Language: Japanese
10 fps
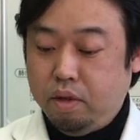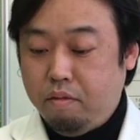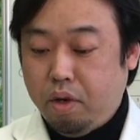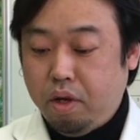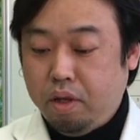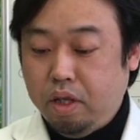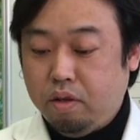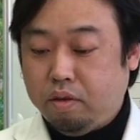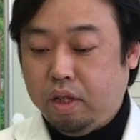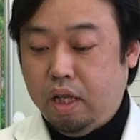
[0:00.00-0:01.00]
最寄りの
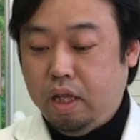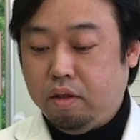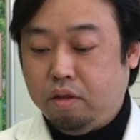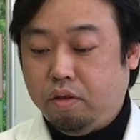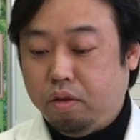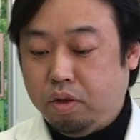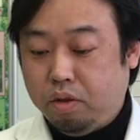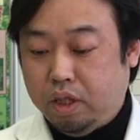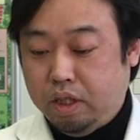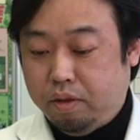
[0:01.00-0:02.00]
クリニックを受
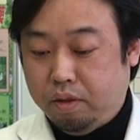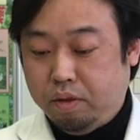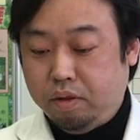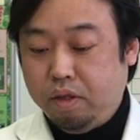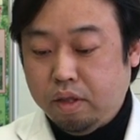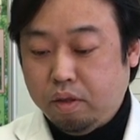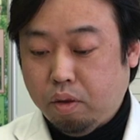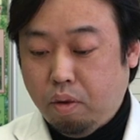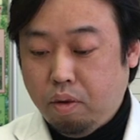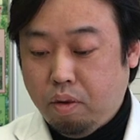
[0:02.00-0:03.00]
診する
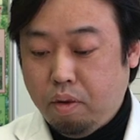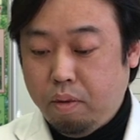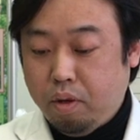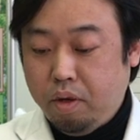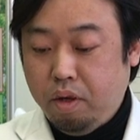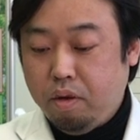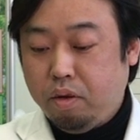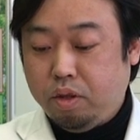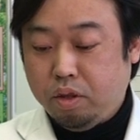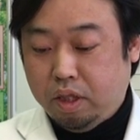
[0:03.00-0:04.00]
総合病院を
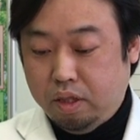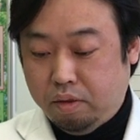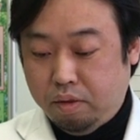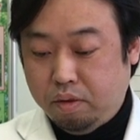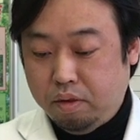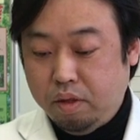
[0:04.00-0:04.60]
受診する